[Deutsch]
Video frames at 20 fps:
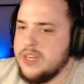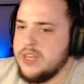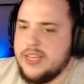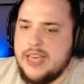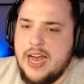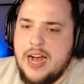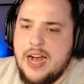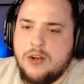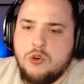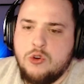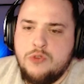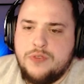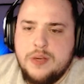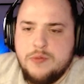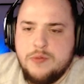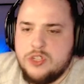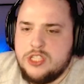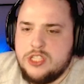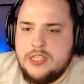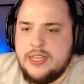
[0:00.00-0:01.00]
Ja, gut, wir
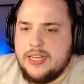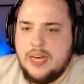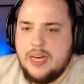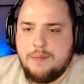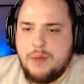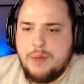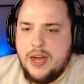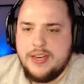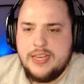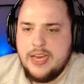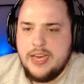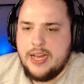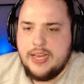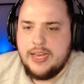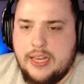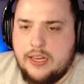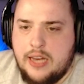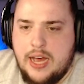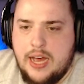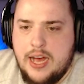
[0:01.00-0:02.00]
müssen in die Kampagne rein.
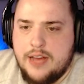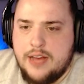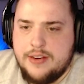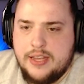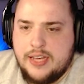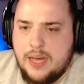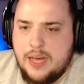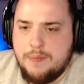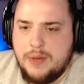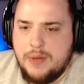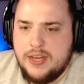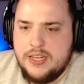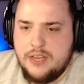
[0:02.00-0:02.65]
Klar, in die Kampagne,